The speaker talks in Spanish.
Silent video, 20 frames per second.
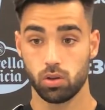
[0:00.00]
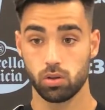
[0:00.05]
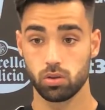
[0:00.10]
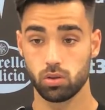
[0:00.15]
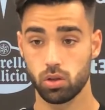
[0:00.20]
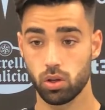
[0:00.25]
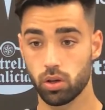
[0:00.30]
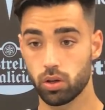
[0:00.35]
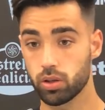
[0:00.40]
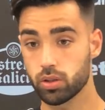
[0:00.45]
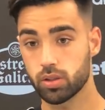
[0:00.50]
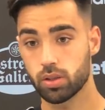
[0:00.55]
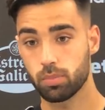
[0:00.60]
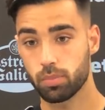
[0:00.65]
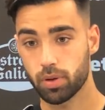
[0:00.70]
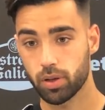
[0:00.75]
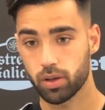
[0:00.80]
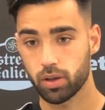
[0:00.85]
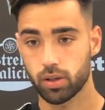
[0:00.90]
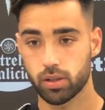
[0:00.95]
Sí,
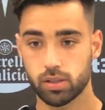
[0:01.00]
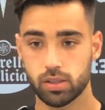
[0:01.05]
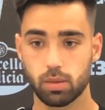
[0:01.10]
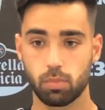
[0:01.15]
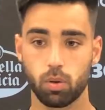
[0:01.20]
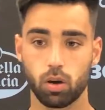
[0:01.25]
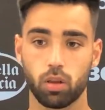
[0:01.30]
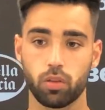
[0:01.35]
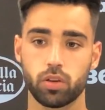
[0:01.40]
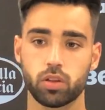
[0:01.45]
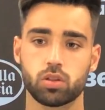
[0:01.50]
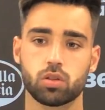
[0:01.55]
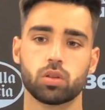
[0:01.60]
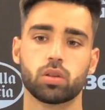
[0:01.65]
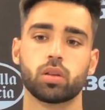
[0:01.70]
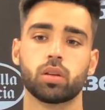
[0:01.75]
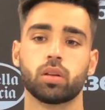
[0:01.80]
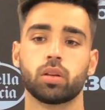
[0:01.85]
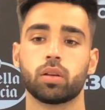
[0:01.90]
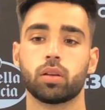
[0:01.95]
siempre, siempre lo he dicho
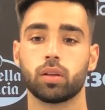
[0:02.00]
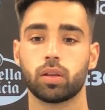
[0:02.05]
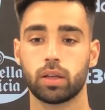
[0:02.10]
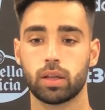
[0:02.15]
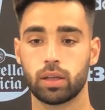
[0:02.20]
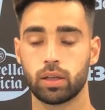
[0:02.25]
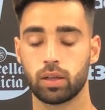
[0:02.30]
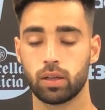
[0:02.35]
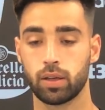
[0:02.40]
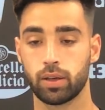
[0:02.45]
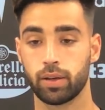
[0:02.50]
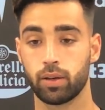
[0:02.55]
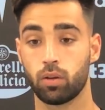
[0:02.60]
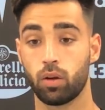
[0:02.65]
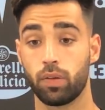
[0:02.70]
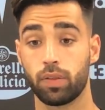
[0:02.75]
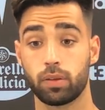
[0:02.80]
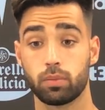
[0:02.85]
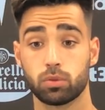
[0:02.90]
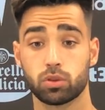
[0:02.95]
y,
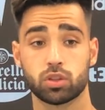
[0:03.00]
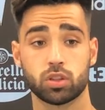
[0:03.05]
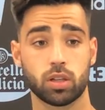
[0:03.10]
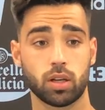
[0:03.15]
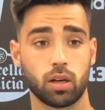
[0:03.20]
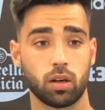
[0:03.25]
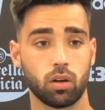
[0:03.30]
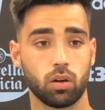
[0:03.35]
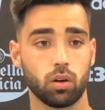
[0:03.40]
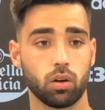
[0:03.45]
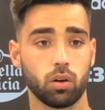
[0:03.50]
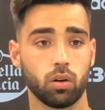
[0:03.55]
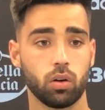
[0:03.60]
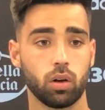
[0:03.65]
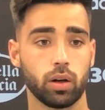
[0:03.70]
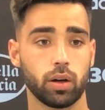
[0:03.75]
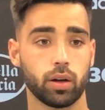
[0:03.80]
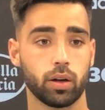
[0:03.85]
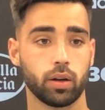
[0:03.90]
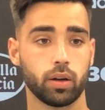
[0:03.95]
lo han
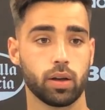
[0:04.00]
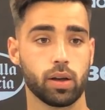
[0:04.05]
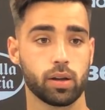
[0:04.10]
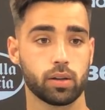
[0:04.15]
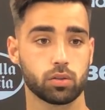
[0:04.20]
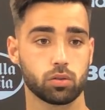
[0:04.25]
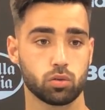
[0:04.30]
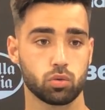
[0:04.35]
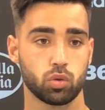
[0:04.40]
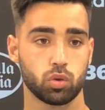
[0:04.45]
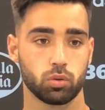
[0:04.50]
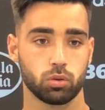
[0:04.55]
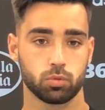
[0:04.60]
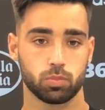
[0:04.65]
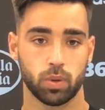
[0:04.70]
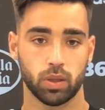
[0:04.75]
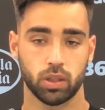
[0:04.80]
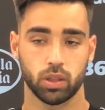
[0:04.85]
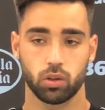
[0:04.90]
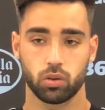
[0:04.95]
demostrado en, estos últimos
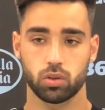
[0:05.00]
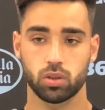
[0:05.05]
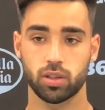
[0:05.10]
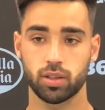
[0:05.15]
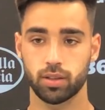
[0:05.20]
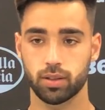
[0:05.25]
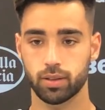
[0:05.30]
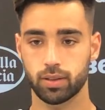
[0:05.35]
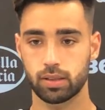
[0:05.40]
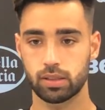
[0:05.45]
partidos que,